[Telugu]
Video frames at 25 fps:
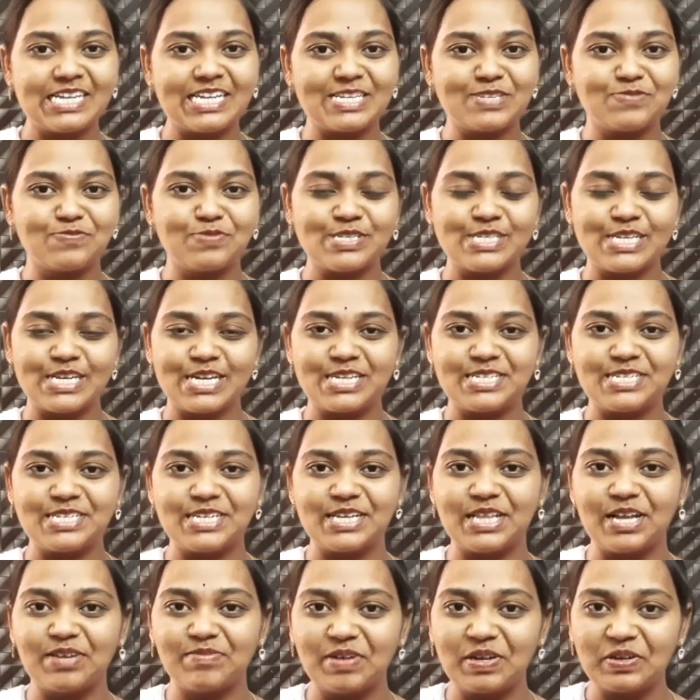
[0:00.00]
రెసిపీ షేర్
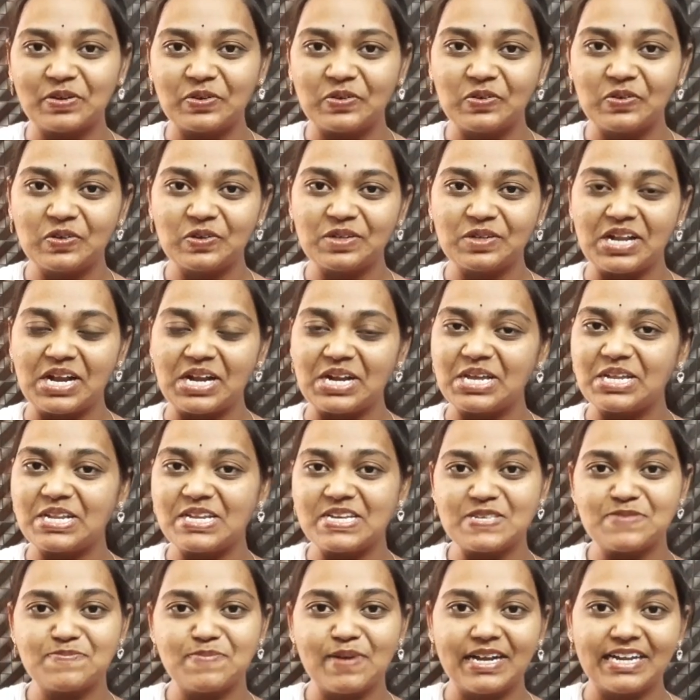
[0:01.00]
చేద్దాం అనుకుంటున్నాను అండి
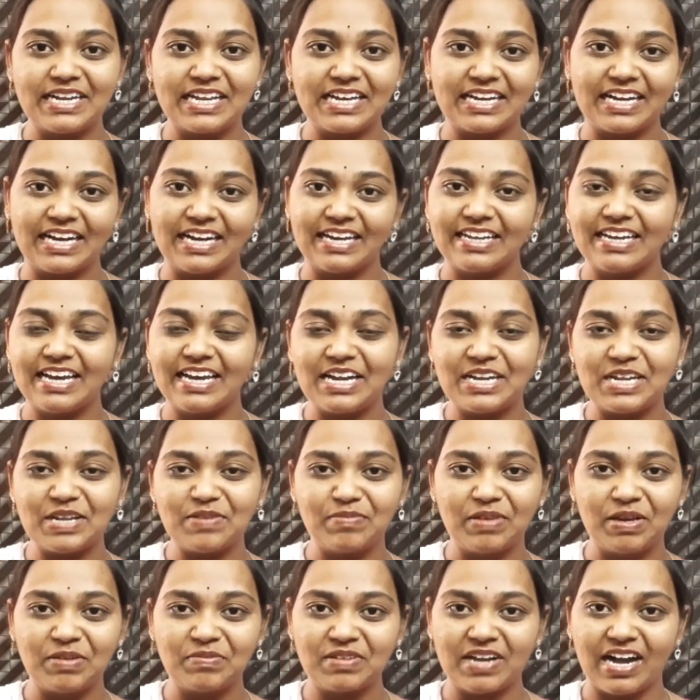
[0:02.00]
రెసిపీ అంటే కర్రీ అయితే
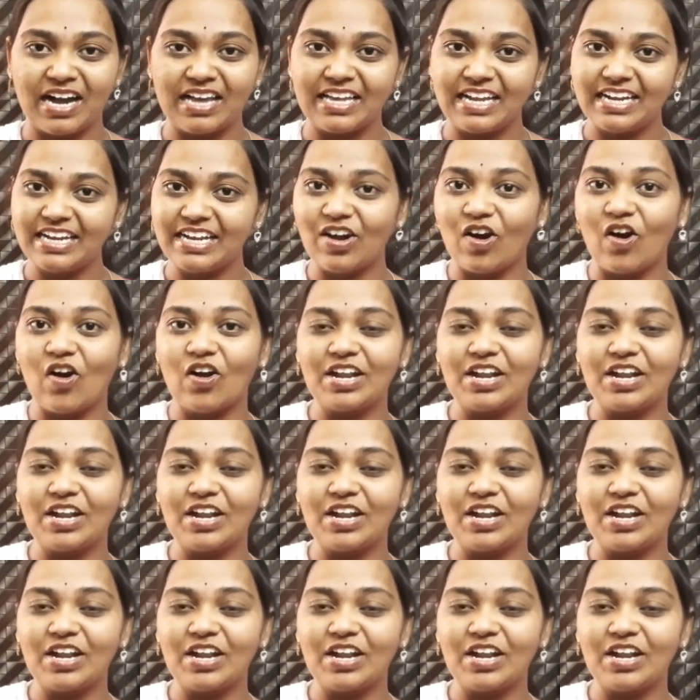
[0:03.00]
మేము కాదండి